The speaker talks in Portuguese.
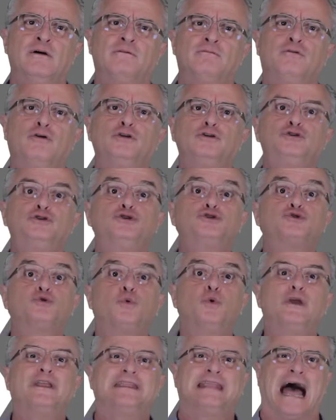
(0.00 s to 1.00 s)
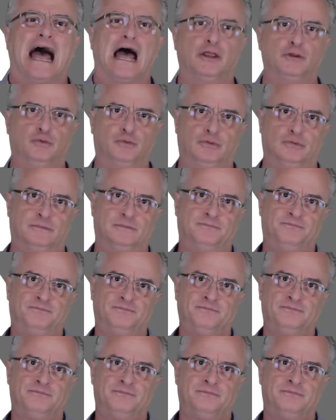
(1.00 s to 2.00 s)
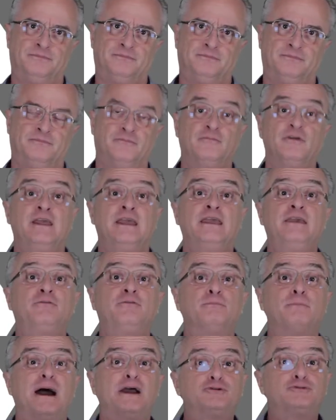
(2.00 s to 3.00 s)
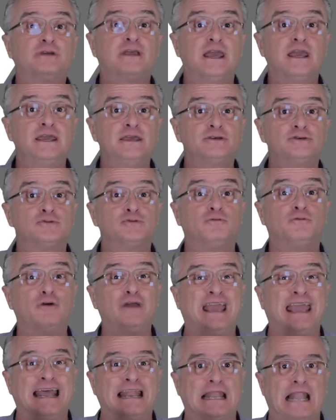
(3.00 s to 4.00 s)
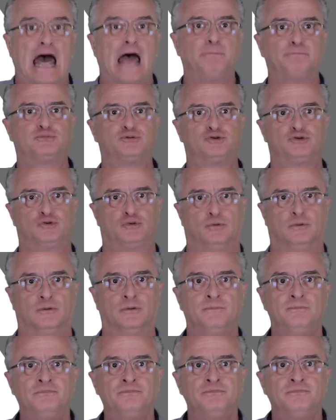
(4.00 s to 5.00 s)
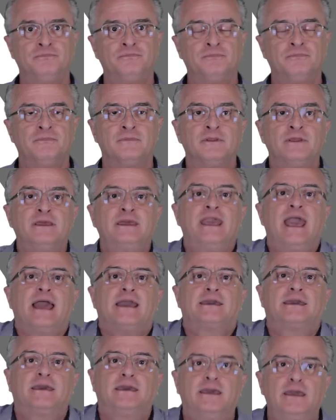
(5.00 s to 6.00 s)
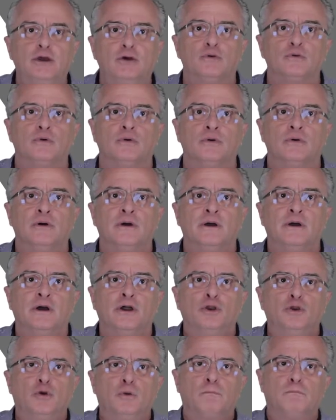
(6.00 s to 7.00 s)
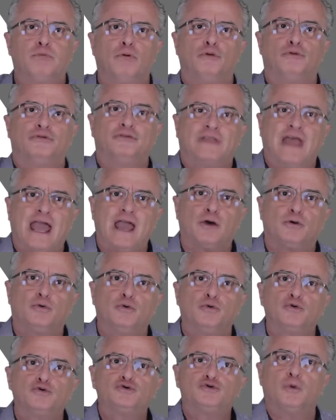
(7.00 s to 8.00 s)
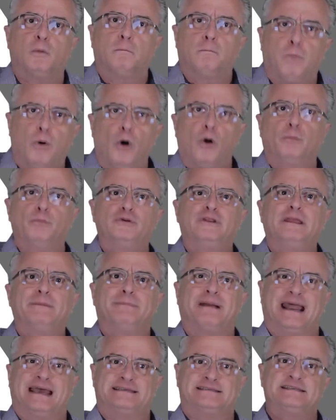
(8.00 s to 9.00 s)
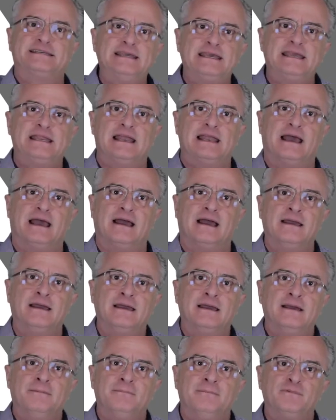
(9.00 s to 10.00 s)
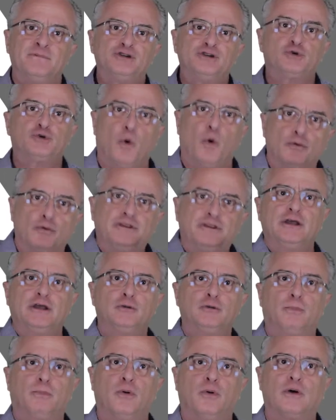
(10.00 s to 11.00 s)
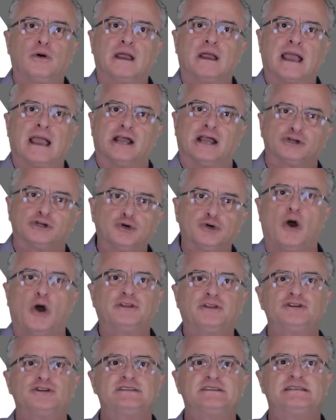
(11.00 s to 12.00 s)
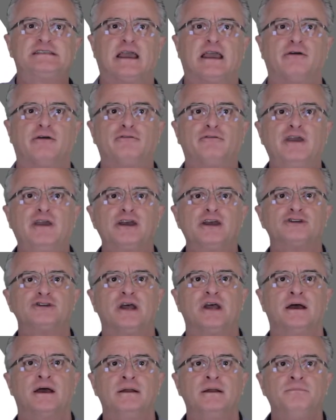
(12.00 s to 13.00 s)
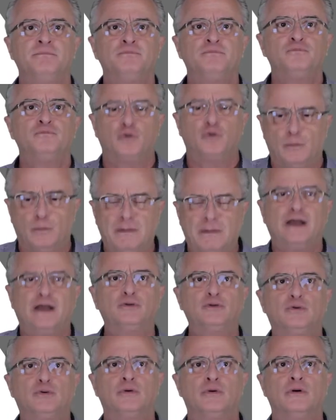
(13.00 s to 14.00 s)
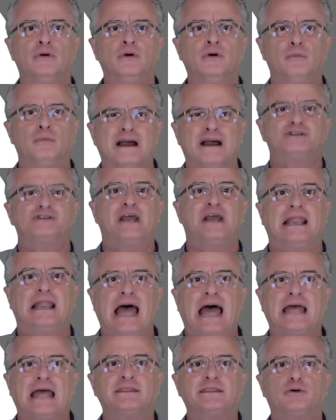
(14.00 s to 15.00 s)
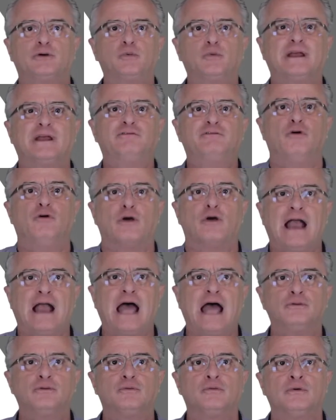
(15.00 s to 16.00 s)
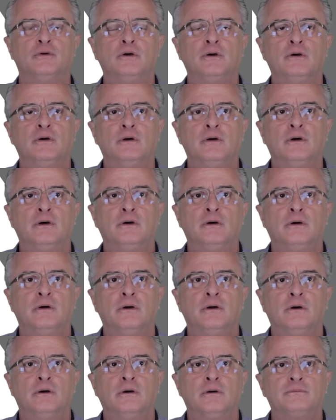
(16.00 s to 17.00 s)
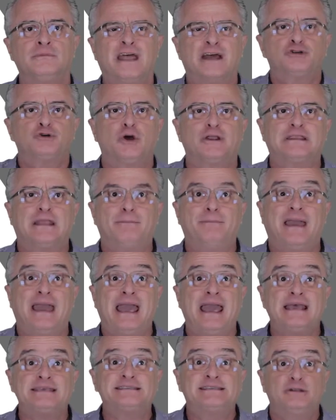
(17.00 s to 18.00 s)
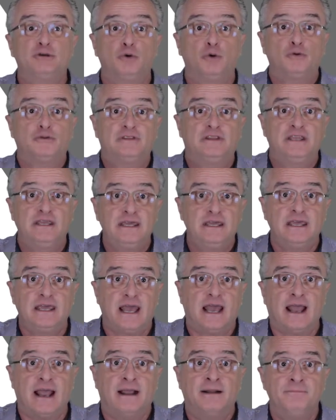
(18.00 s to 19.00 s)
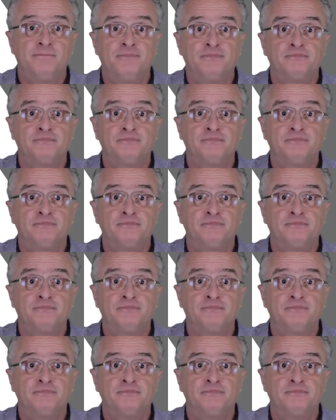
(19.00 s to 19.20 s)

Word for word: foi descuidado. E mais do que isso, foi relapso. Que aquilo, num boteco no subúrbio de Brasília, escondido por caixotes de cerveja, tomando uma gelada com um advogado da JBS no dia